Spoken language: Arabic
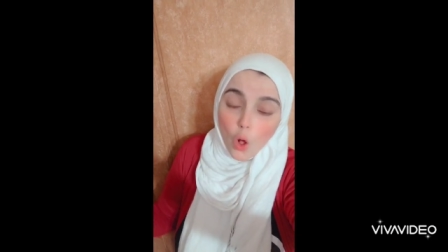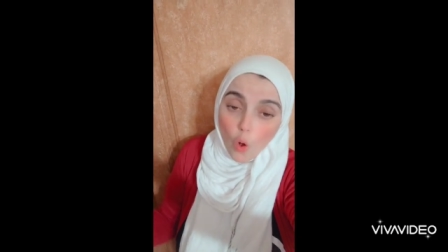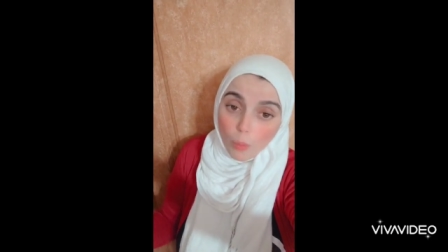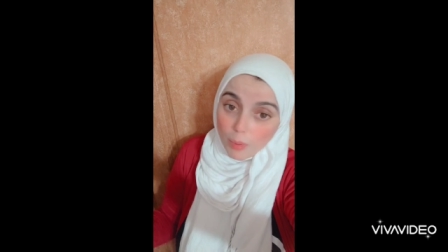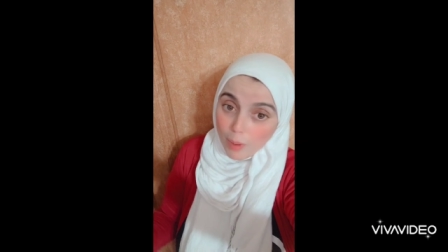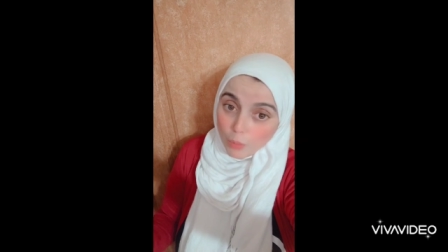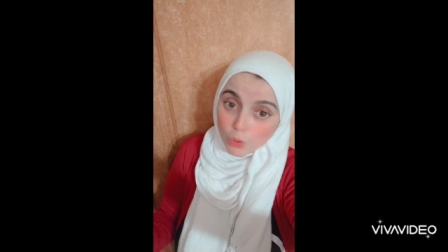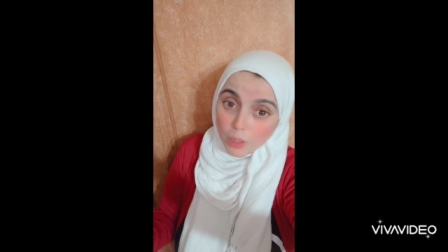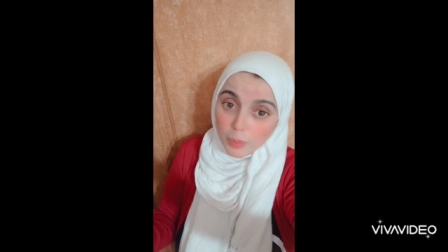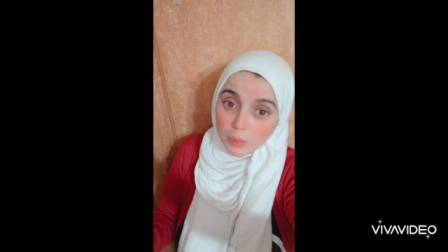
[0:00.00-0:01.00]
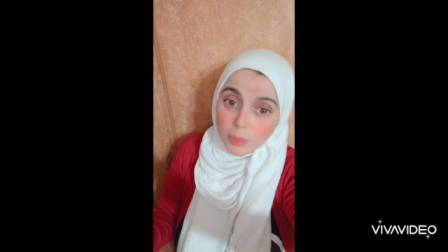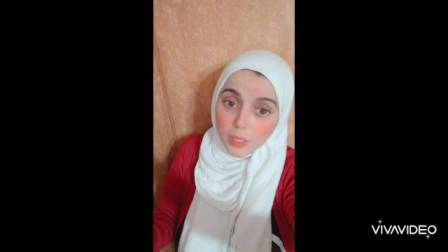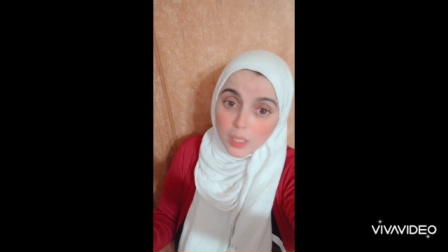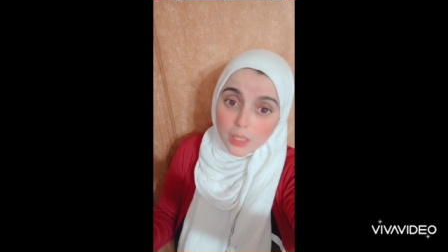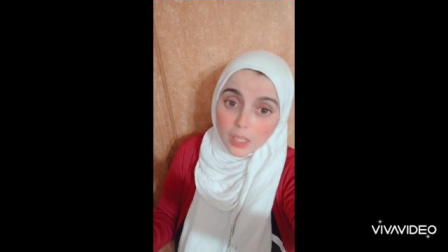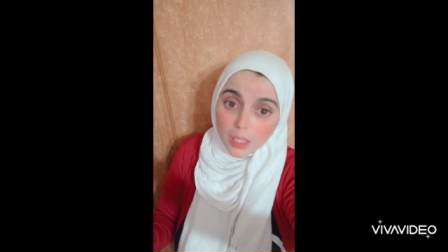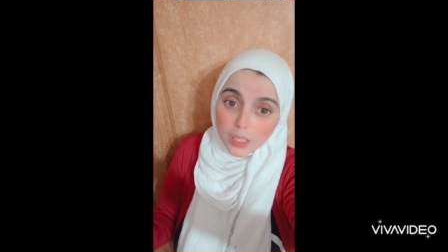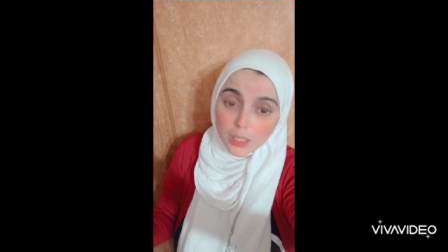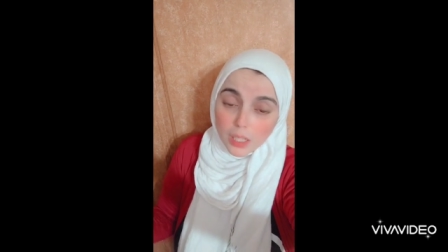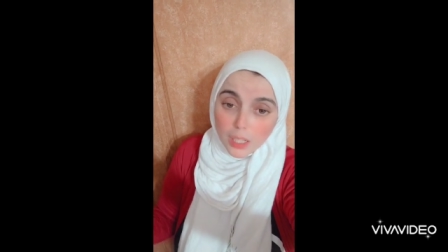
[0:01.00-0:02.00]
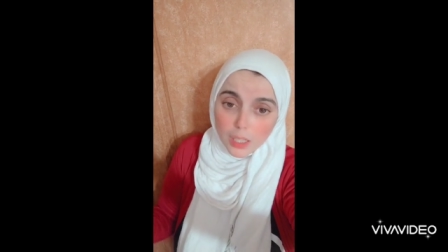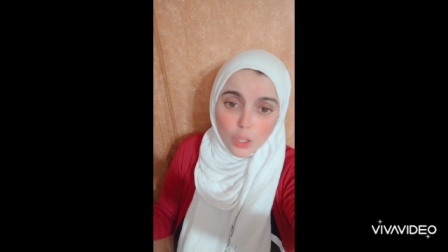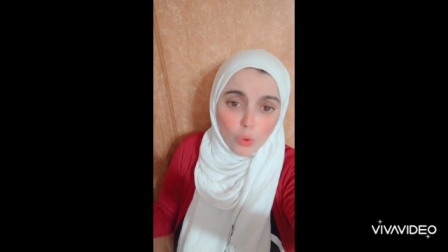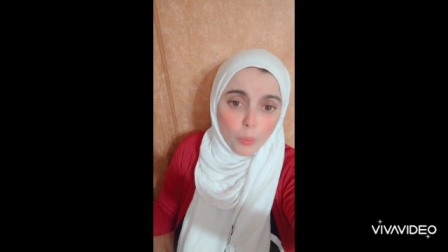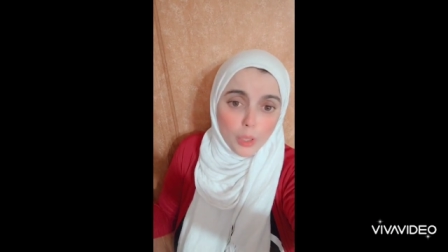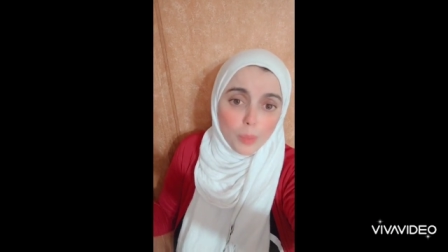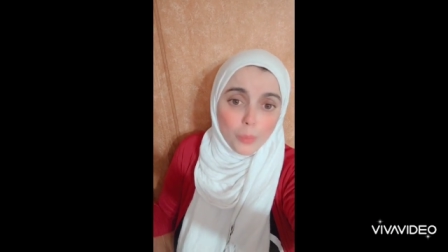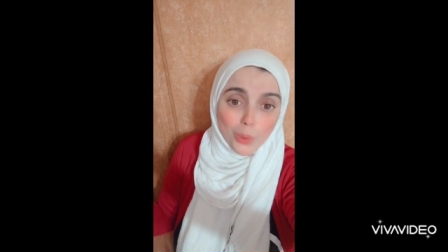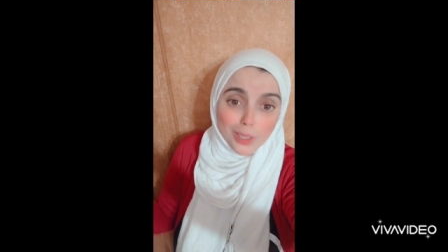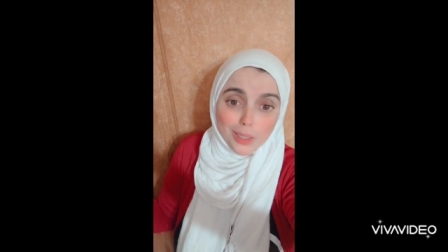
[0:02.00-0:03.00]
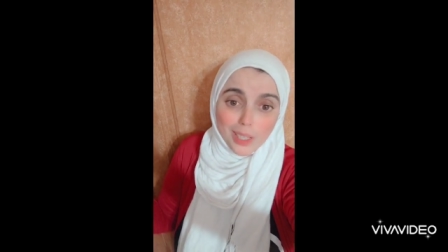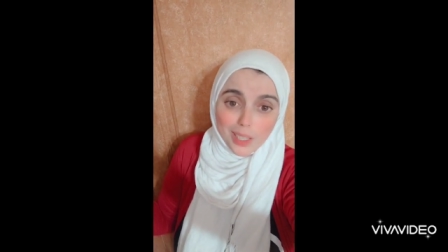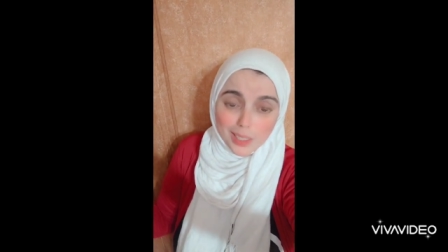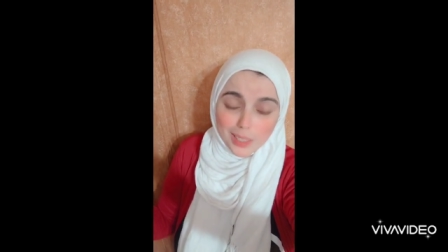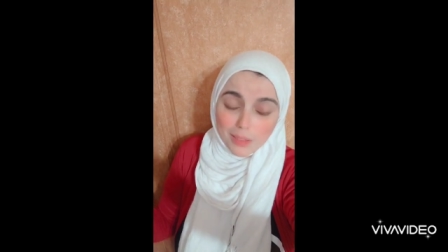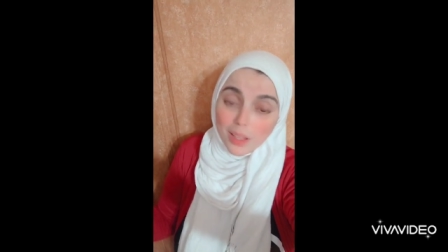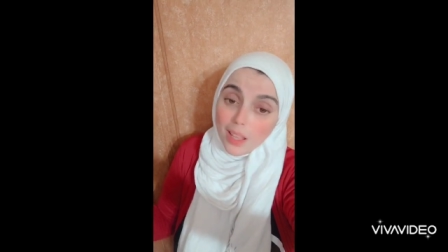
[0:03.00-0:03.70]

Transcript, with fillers: هو بيبقى مرتبط بيه جدا جدا جدا وبيحبه جدا جدا